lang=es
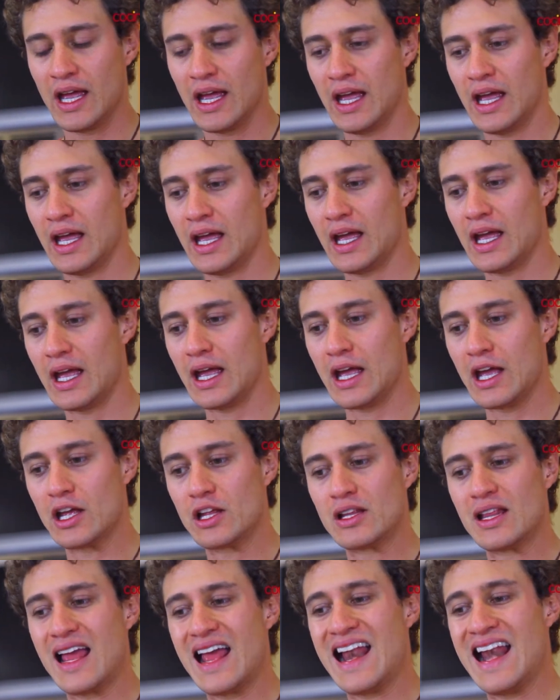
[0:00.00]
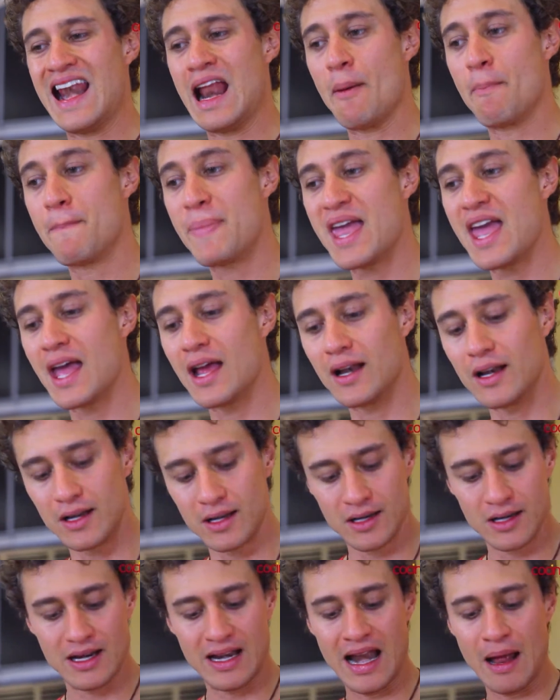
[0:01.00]
Eh, la
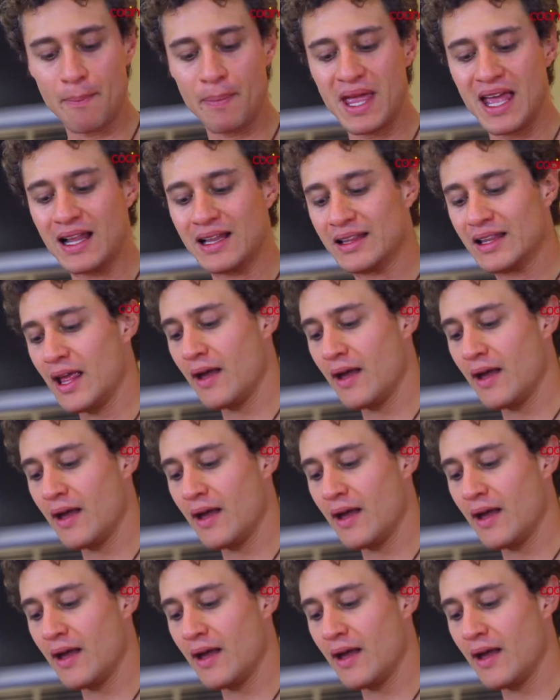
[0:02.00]
piel, la piel